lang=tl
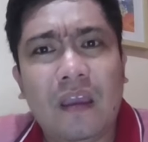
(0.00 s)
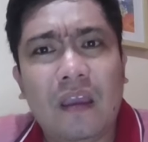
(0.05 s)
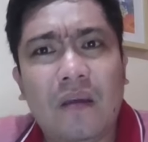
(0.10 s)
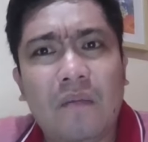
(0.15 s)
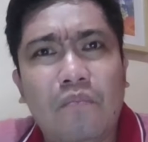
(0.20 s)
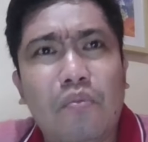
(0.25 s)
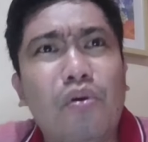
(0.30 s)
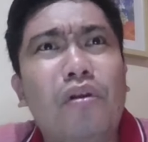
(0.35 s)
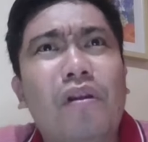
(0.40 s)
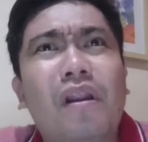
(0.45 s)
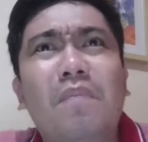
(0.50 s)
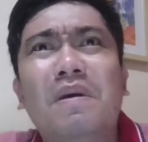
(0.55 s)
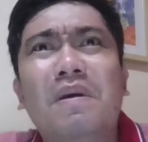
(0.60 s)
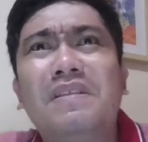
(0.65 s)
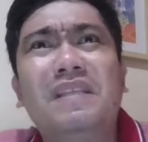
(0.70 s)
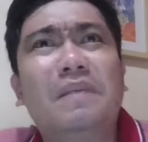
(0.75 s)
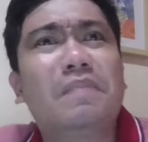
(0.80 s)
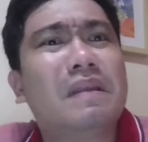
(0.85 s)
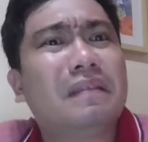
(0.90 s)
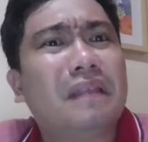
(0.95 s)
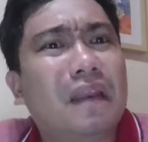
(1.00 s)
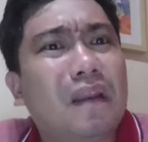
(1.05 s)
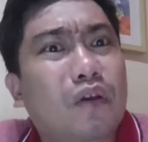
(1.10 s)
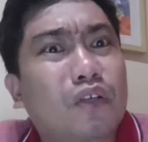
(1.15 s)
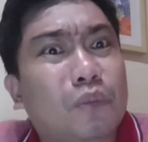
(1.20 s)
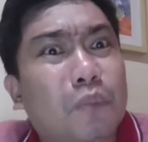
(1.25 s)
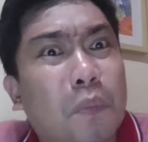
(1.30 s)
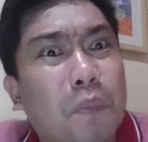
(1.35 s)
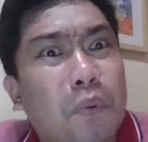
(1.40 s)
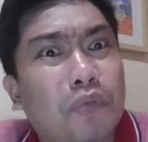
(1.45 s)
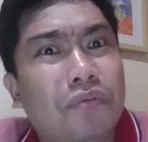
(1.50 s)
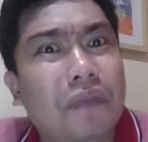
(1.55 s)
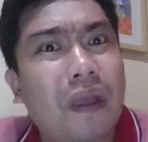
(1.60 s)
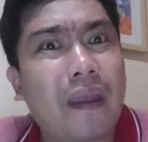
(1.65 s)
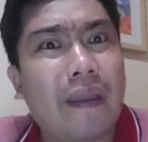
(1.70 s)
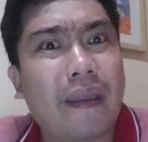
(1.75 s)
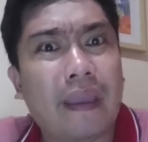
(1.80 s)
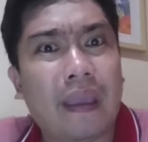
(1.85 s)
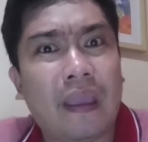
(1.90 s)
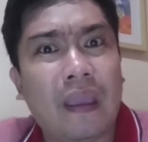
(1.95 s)
Puro naman sa Mindanao siya pupunta
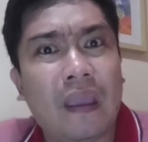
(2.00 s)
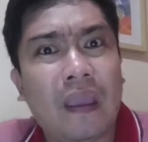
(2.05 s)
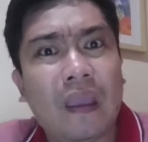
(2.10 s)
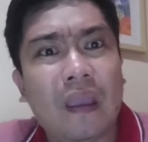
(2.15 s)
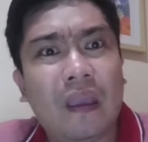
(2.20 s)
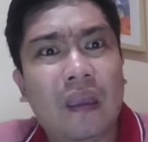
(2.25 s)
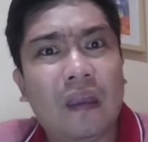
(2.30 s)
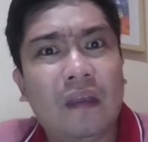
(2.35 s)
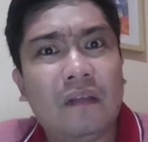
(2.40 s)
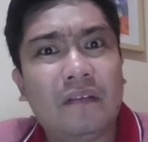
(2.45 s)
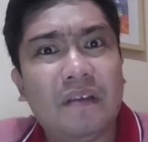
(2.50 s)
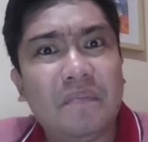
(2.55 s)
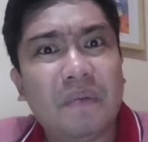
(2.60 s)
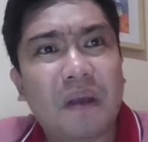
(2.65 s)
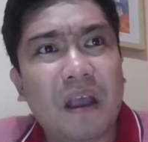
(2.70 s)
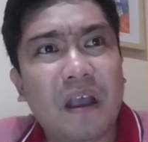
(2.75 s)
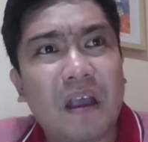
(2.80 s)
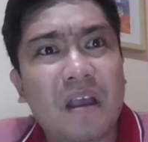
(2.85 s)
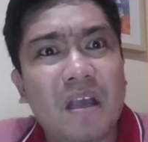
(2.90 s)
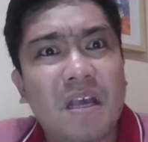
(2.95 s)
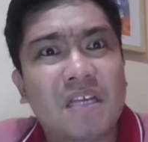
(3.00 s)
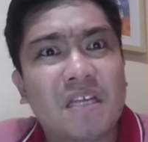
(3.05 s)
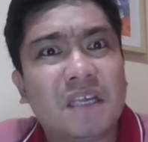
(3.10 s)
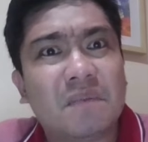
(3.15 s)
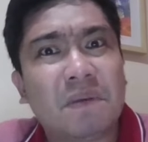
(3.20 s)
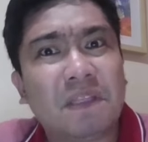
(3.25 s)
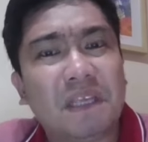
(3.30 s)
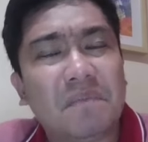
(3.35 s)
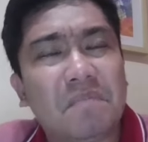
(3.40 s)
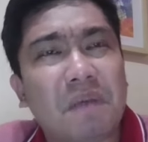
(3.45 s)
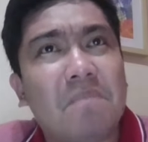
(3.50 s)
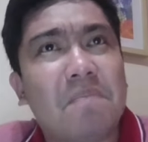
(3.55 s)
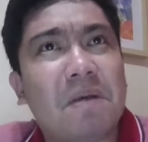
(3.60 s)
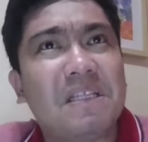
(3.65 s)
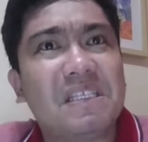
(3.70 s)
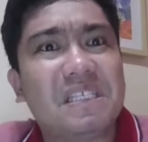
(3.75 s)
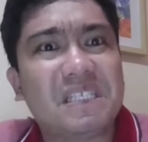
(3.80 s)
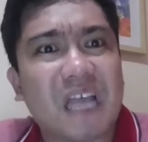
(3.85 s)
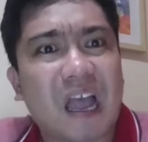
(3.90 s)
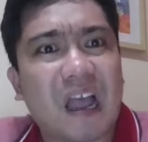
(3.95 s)
eh. ba? Sa iba't ibang
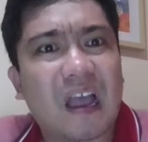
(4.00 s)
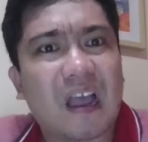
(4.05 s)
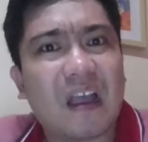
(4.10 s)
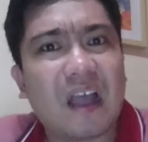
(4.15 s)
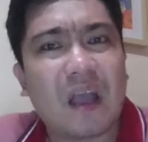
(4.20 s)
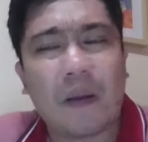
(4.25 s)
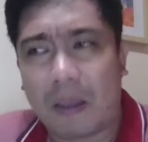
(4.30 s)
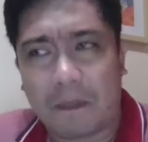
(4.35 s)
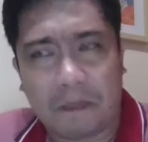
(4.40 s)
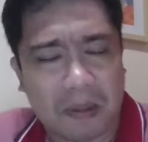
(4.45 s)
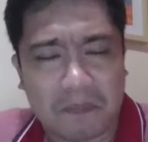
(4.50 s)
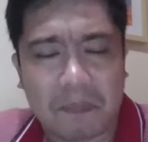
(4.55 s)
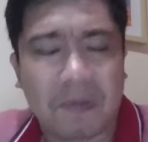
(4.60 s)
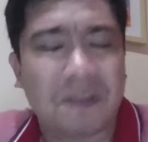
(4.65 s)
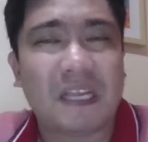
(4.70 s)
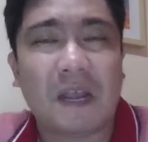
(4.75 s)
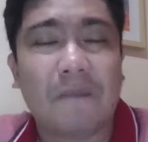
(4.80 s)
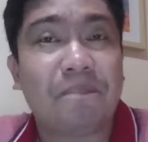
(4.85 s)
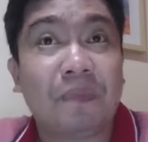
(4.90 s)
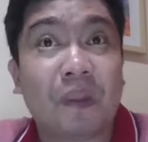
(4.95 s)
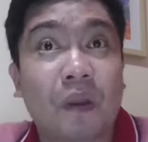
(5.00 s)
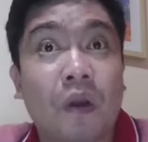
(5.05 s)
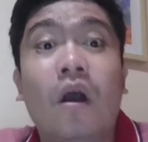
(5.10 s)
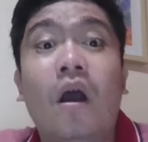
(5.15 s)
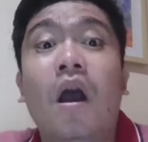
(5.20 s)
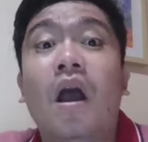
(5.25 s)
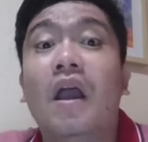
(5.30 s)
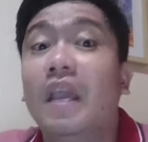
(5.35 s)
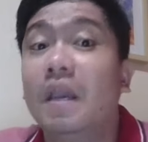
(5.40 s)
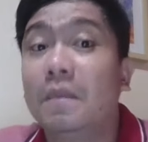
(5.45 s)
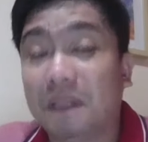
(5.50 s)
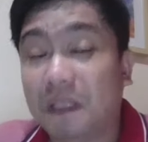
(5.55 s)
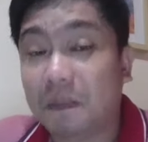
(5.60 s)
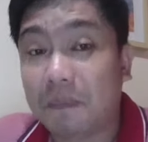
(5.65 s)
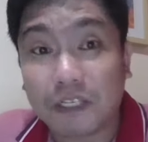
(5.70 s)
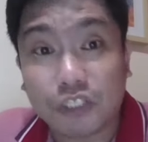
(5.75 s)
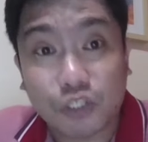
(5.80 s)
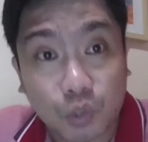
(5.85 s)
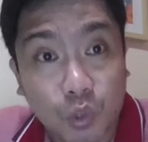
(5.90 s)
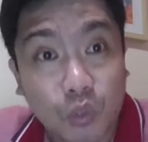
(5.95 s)
bansa. Ah, iba't bansa. Iba't
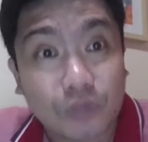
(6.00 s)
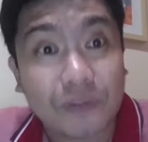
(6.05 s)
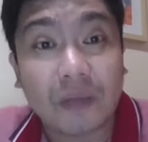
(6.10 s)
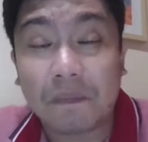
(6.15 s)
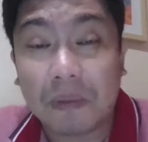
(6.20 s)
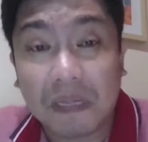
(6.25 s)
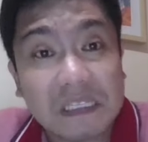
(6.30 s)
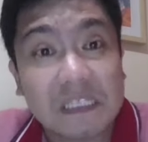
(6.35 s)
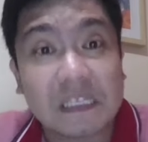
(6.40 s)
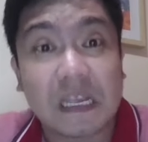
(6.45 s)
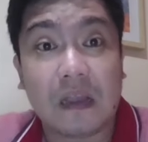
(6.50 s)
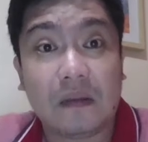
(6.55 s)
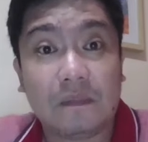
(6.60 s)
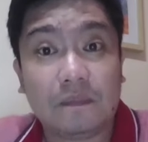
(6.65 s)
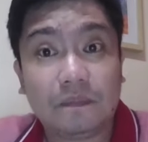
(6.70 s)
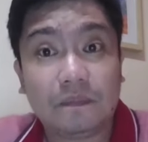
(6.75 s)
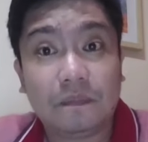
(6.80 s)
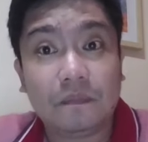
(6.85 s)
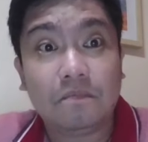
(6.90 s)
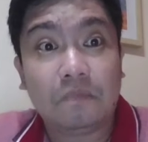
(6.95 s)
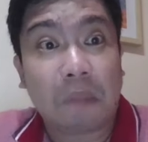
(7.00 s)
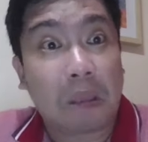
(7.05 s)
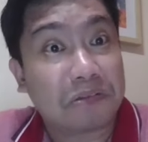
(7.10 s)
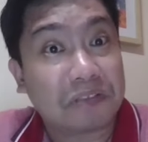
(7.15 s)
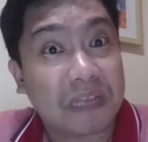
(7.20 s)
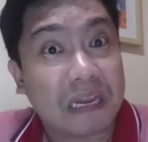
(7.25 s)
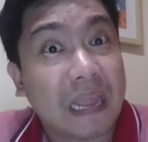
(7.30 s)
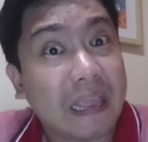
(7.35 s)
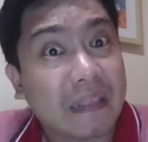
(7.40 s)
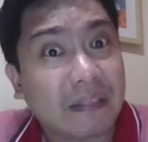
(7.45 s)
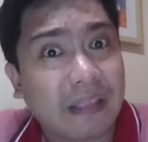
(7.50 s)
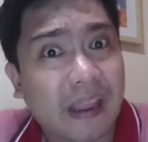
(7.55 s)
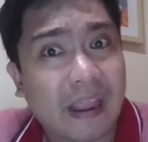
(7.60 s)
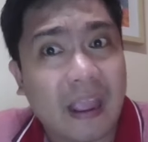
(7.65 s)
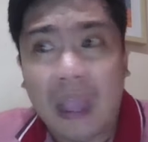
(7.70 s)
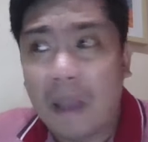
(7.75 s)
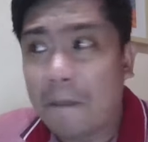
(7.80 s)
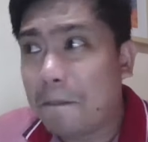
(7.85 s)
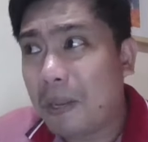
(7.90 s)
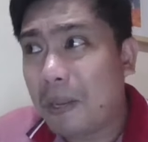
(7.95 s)
ibang sulok ng bansa. Pero sa Leyte,
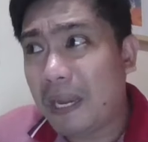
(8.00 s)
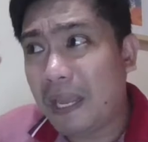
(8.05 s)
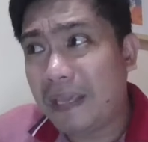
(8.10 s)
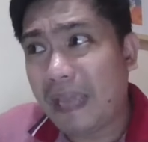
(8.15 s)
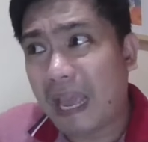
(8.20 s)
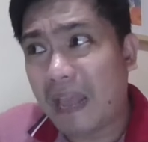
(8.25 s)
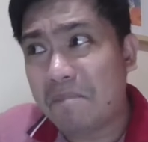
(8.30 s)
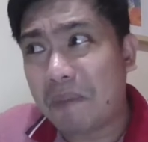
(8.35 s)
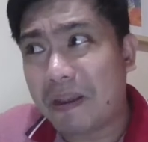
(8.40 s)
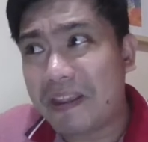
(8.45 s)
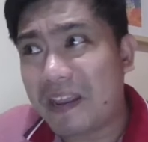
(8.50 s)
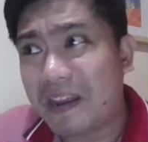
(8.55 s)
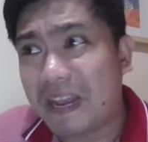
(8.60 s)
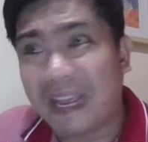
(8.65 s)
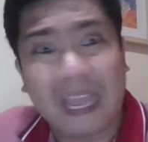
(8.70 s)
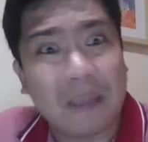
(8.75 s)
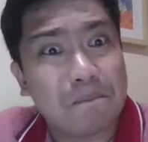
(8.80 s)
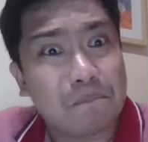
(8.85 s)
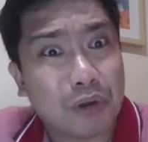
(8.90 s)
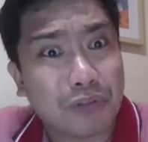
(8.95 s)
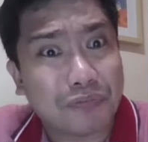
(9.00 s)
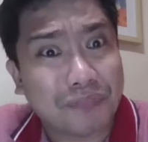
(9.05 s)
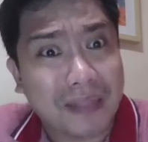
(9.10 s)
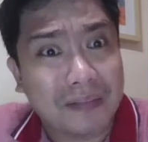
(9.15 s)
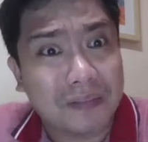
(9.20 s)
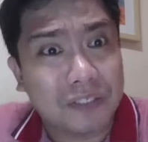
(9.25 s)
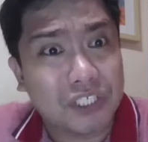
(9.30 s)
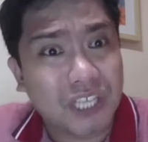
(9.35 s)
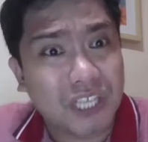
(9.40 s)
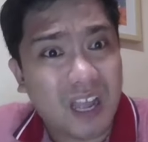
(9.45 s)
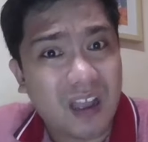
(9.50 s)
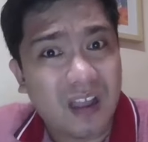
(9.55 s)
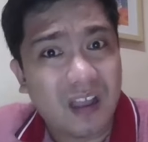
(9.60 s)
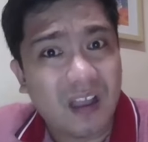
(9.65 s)
binigyan ba niya ng importansya?